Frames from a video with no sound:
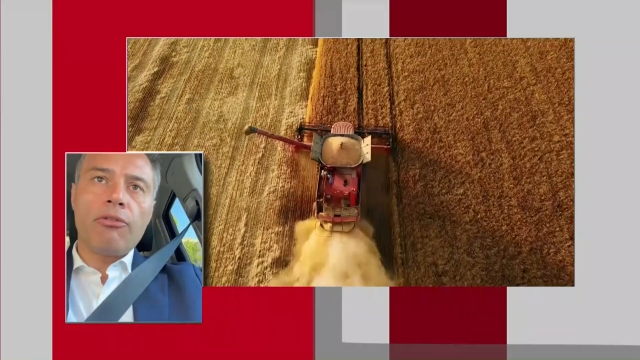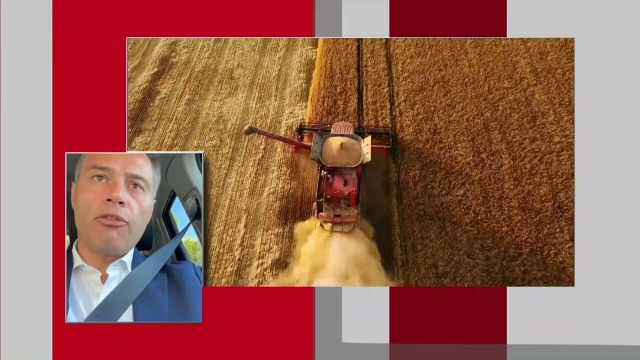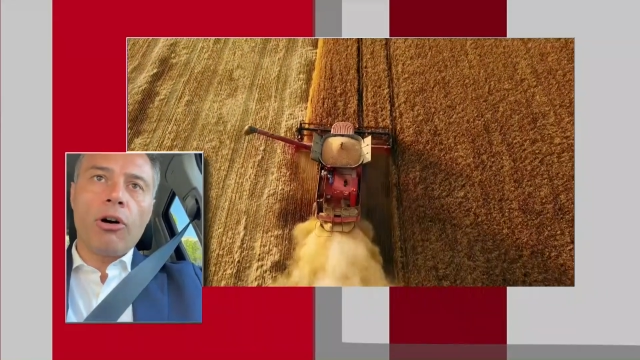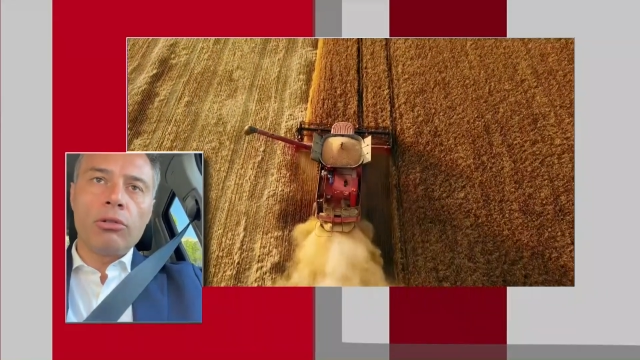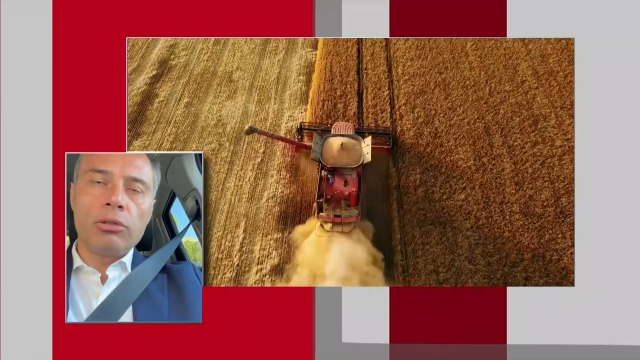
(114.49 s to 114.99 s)

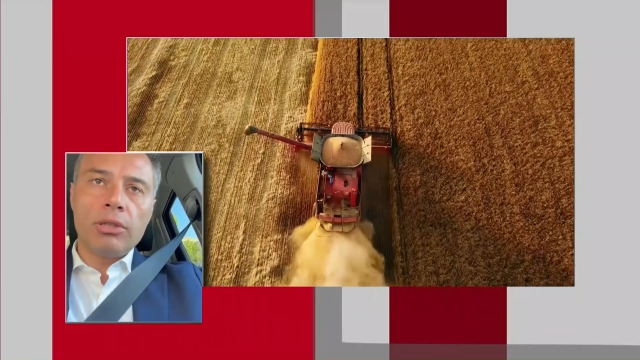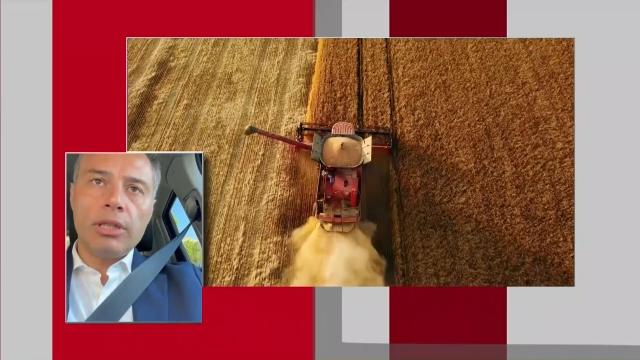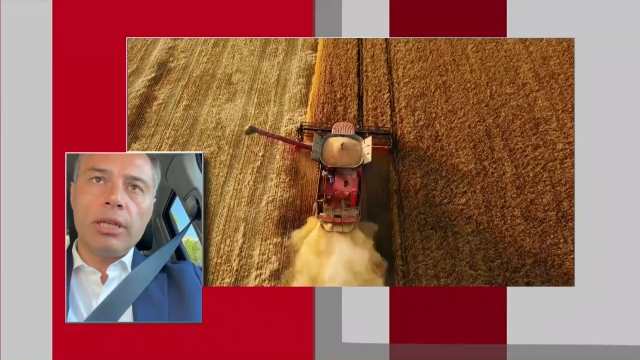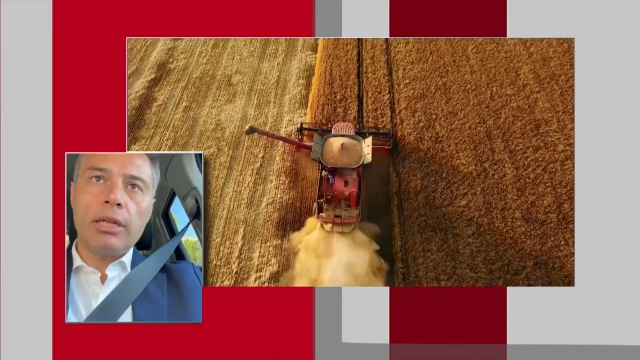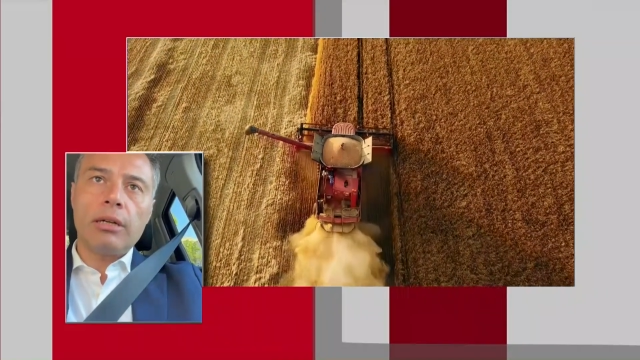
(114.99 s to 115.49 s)

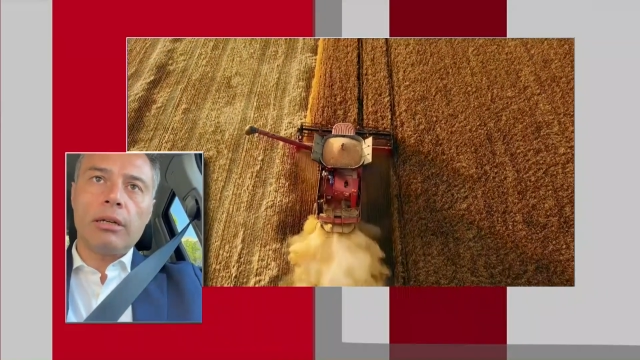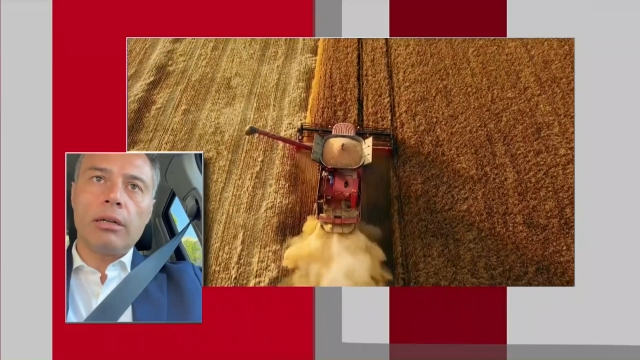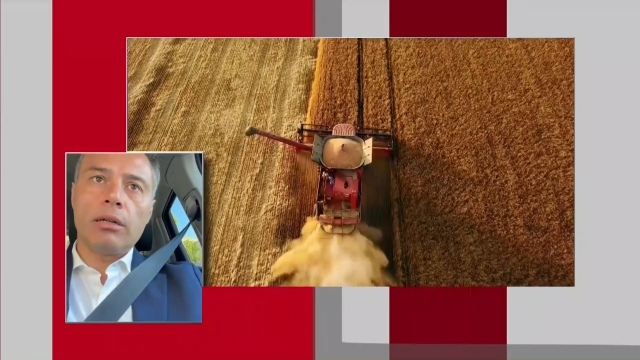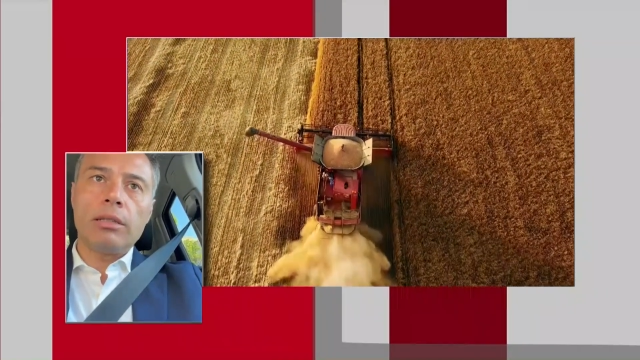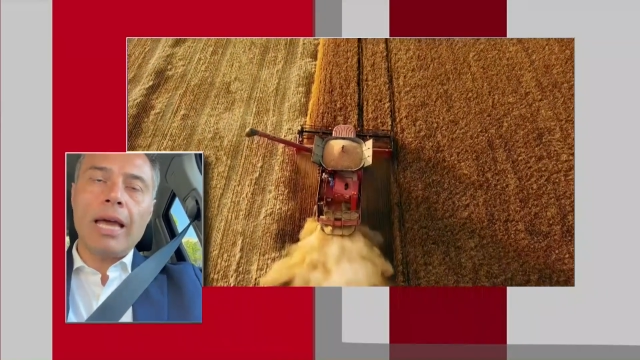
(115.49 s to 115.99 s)
fonti
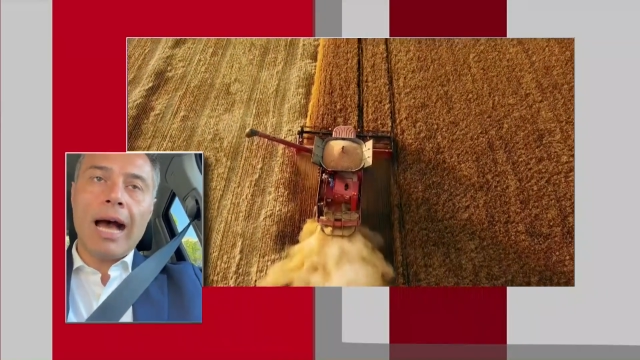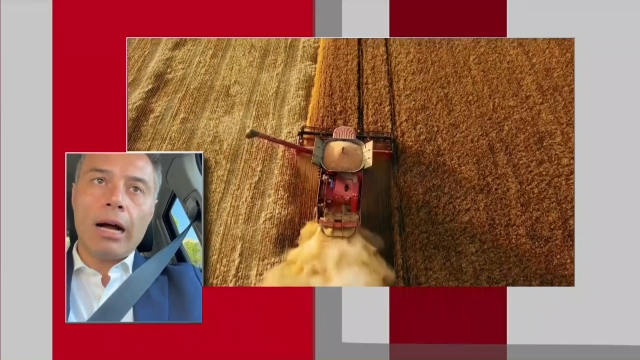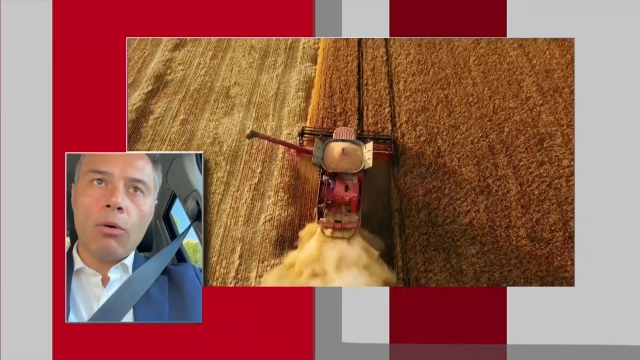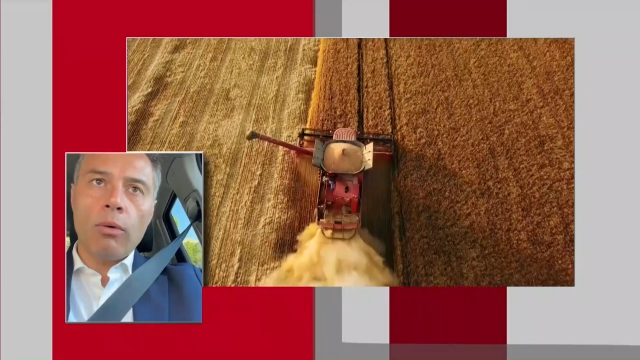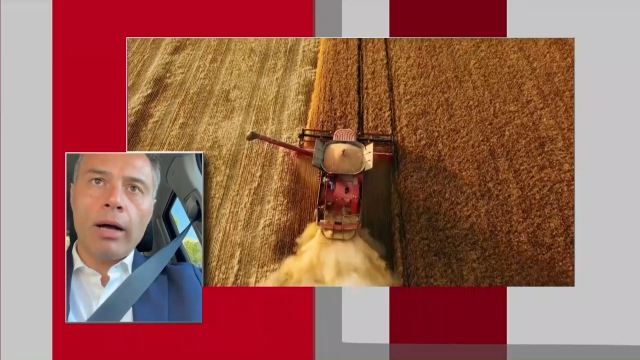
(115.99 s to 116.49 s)
uh, di
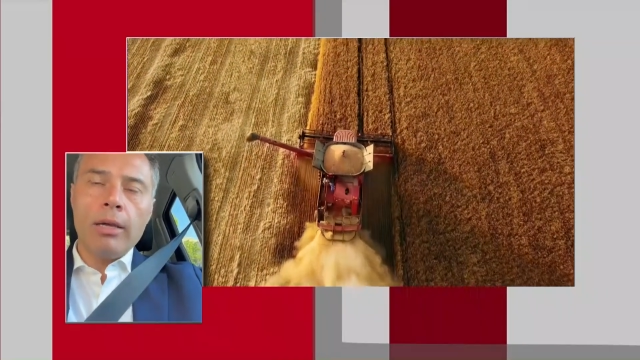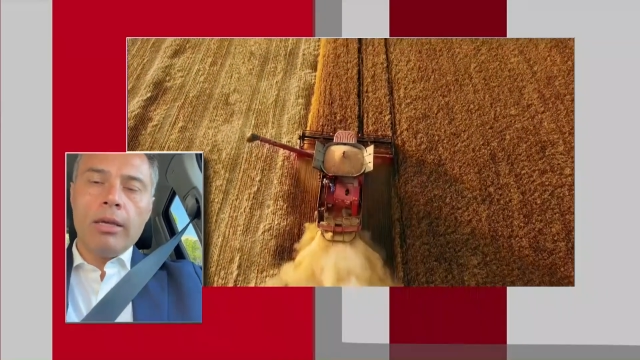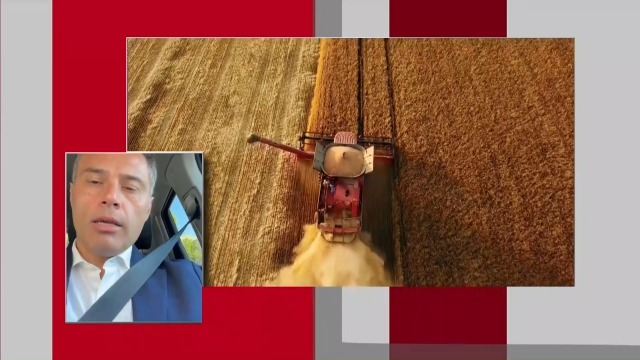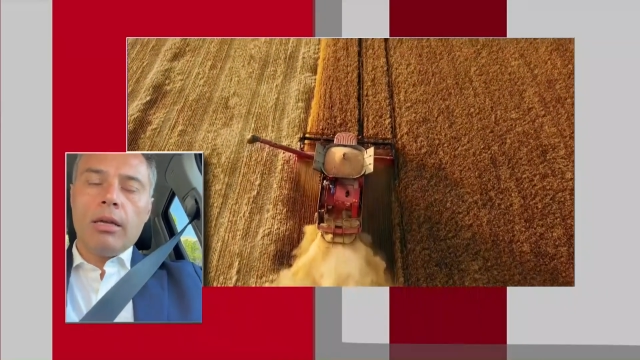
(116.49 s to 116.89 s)
acqua